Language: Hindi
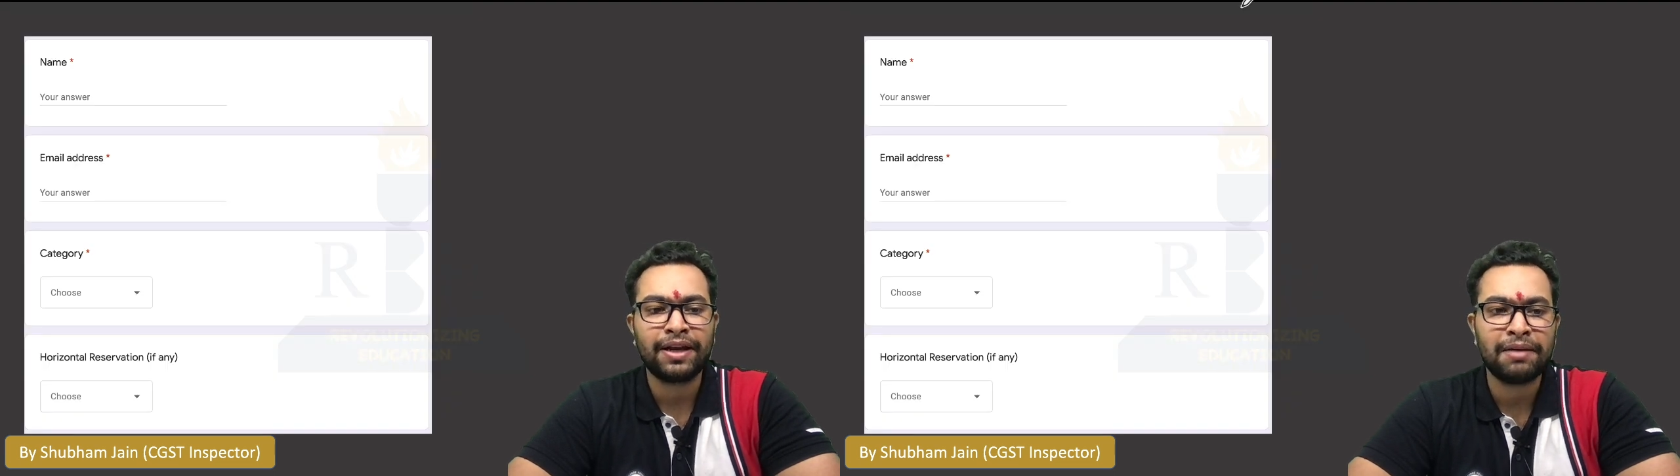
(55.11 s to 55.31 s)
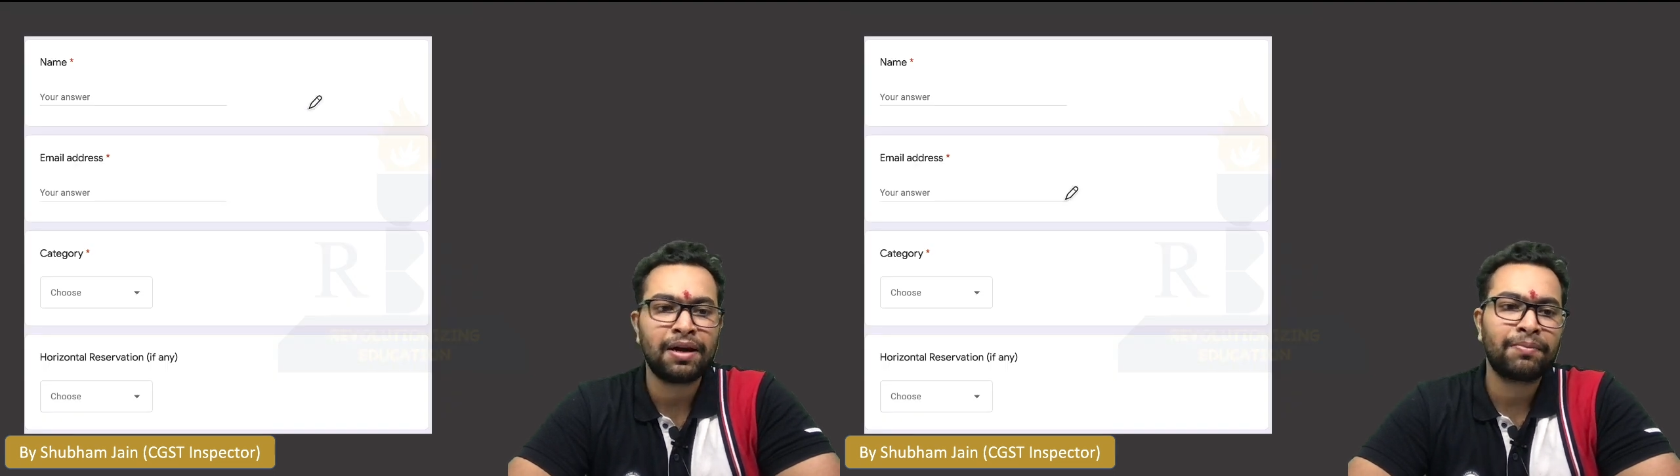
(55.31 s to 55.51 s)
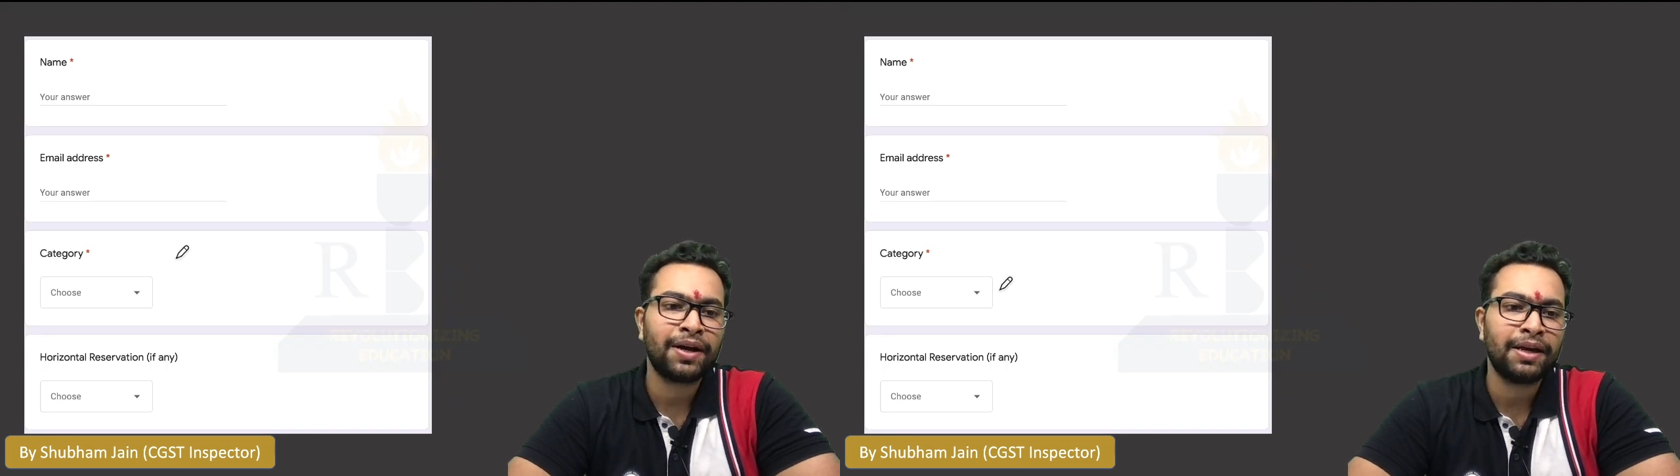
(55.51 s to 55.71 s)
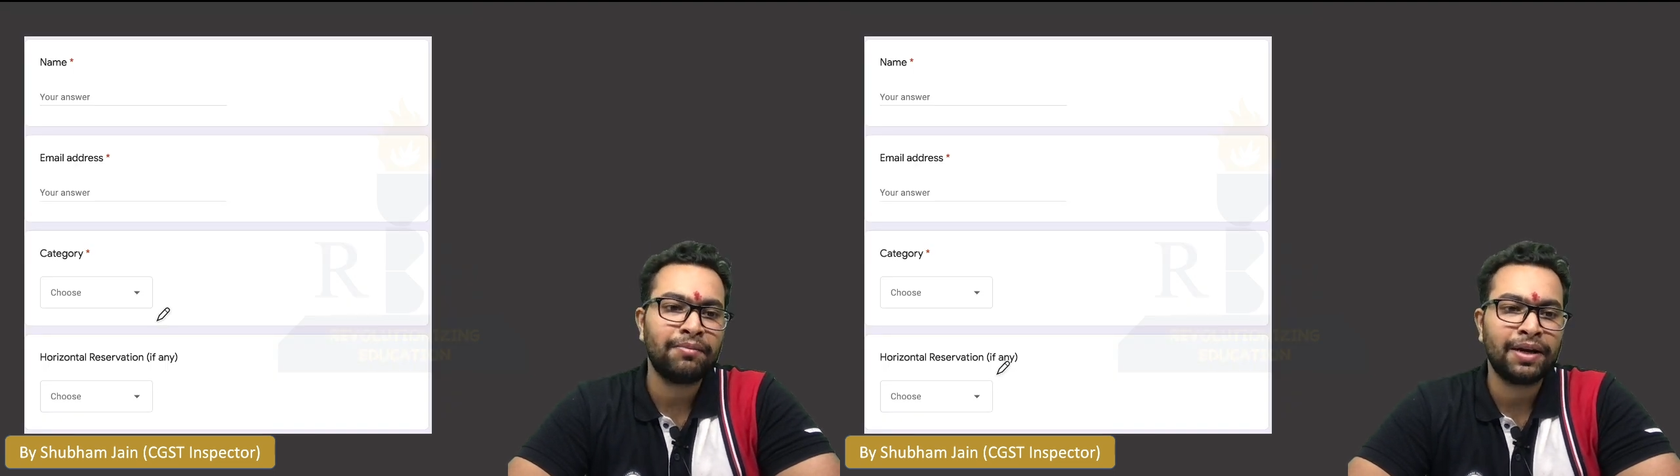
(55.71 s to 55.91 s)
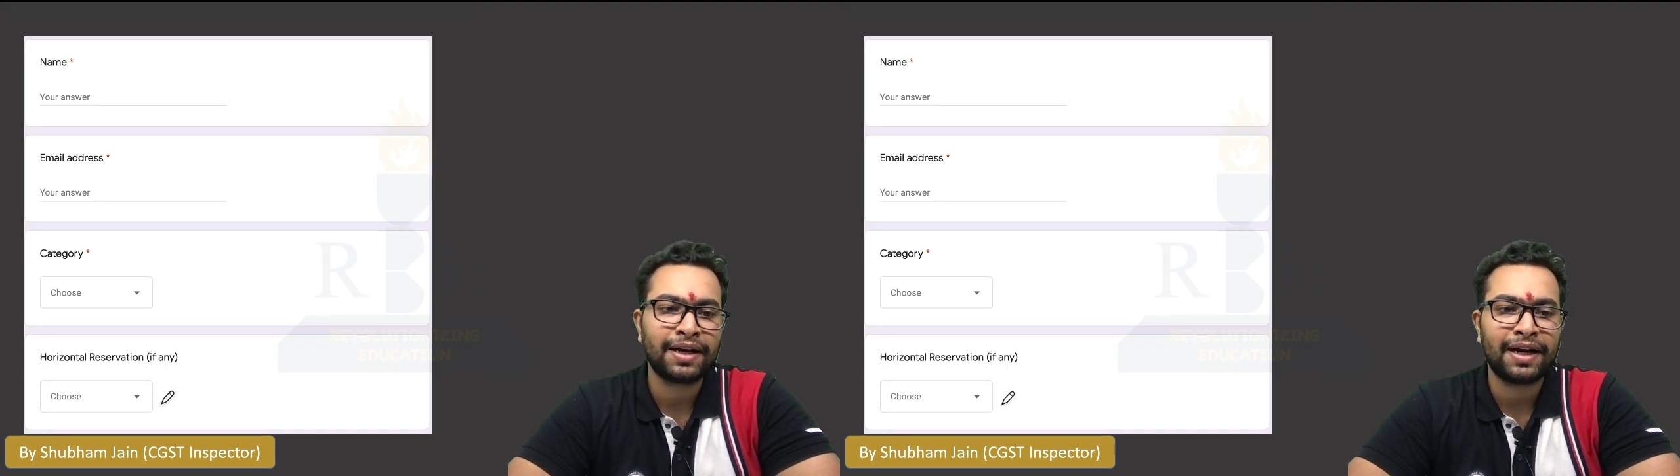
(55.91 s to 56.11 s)
नेम आपका
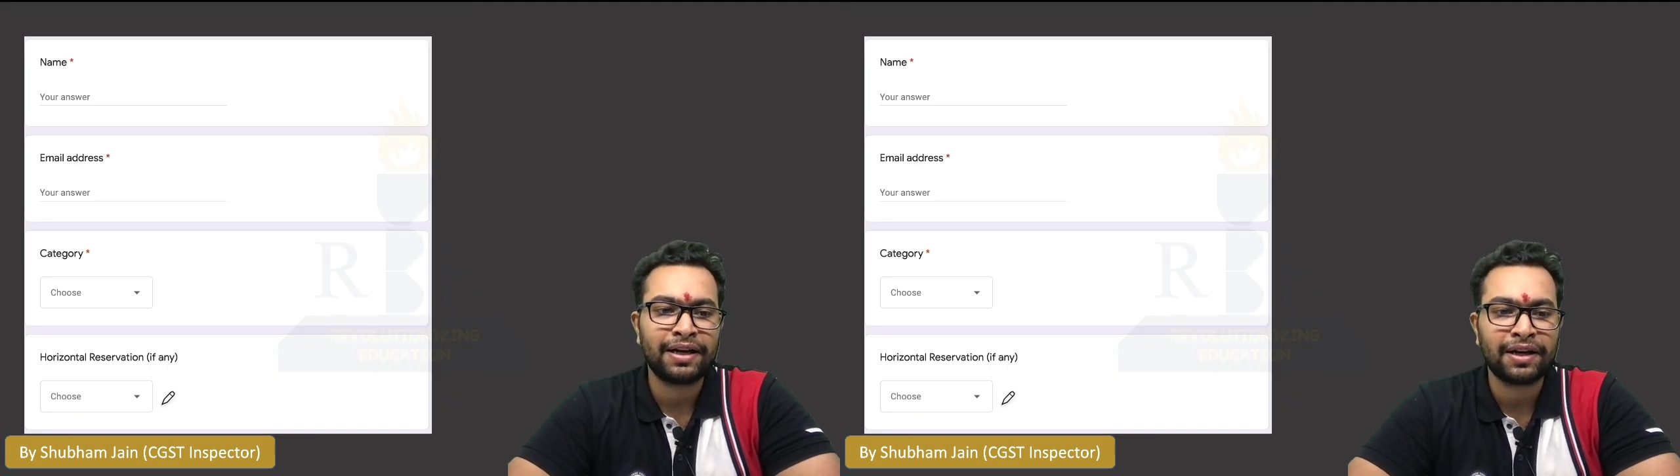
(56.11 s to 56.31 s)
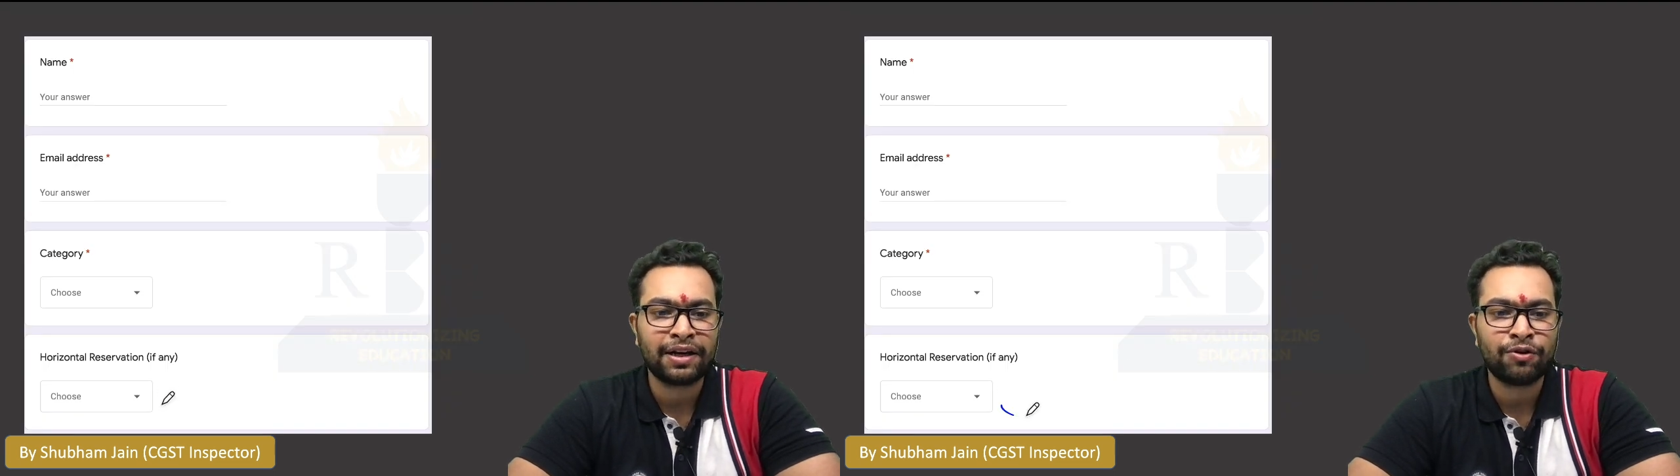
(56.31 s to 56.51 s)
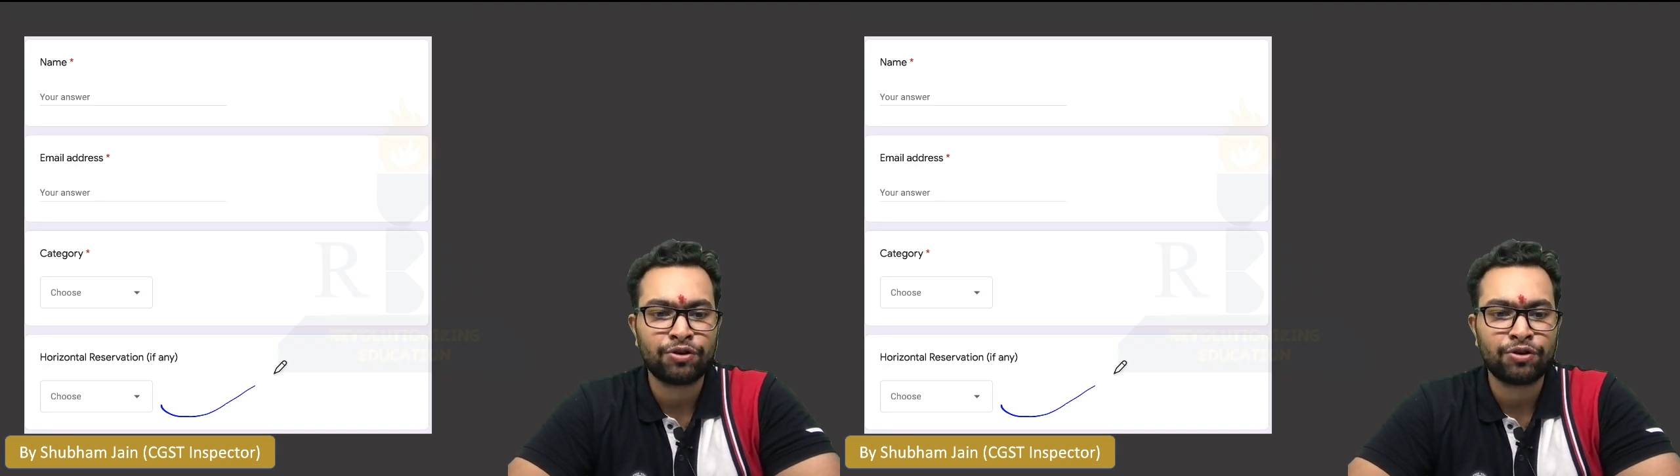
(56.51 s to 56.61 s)
ईमेल कैटेगरी